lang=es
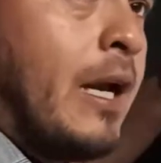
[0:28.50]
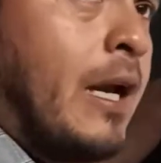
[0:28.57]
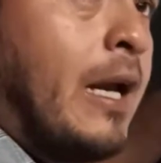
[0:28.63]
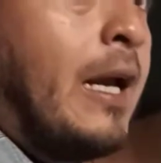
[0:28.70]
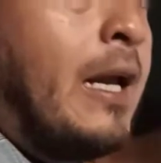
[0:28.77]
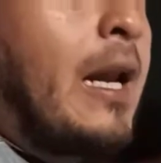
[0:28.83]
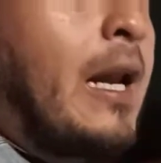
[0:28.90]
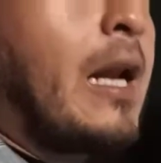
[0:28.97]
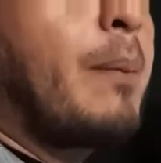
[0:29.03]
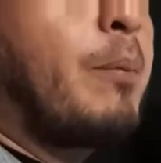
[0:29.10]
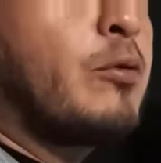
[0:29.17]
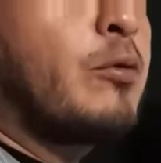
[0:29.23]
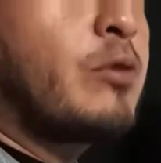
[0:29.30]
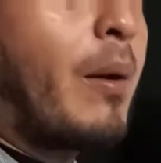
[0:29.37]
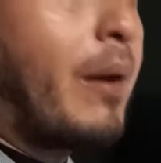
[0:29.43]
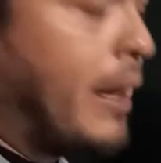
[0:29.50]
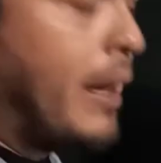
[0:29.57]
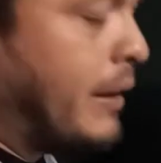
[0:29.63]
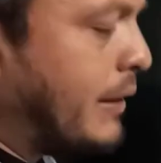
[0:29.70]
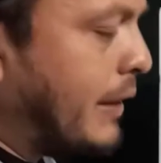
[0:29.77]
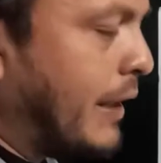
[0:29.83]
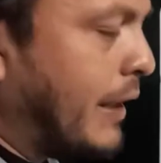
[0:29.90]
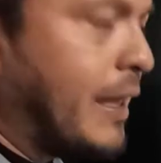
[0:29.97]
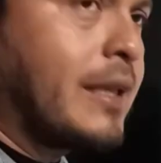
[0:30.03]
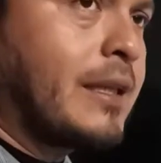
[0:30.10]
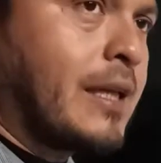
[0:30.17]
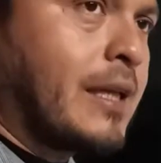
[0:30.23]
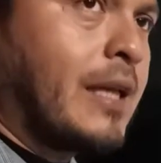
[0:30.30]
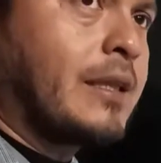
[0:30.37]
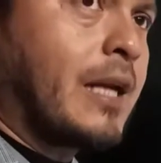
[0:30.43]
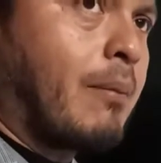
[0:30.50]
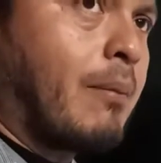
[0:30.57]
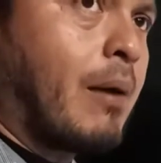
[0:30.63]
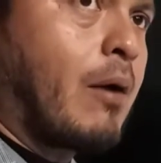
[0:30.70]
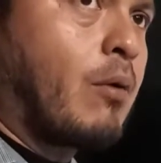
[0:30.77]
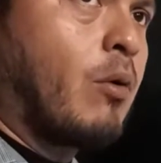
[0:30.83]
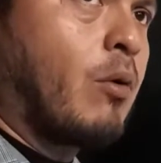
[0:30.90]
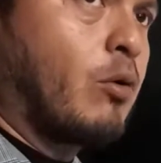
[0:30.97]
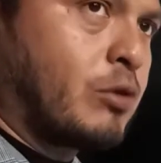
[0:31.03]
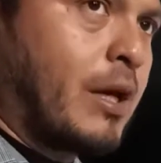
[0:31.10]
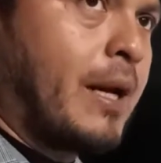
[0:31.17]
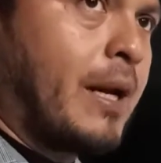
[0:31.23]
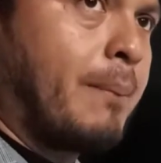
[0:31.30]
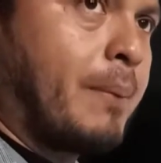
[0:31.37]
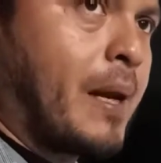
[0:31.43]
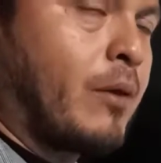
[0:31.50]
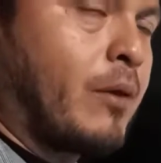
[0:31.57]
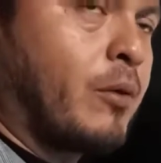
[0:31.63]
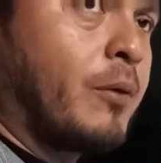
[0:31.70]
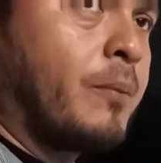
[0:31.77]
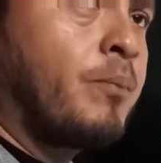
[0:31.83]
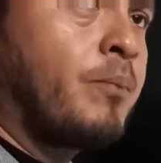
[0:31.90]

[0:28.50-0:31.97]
y la responsabilidad de quien te da el trabajo, o sea, el empleador.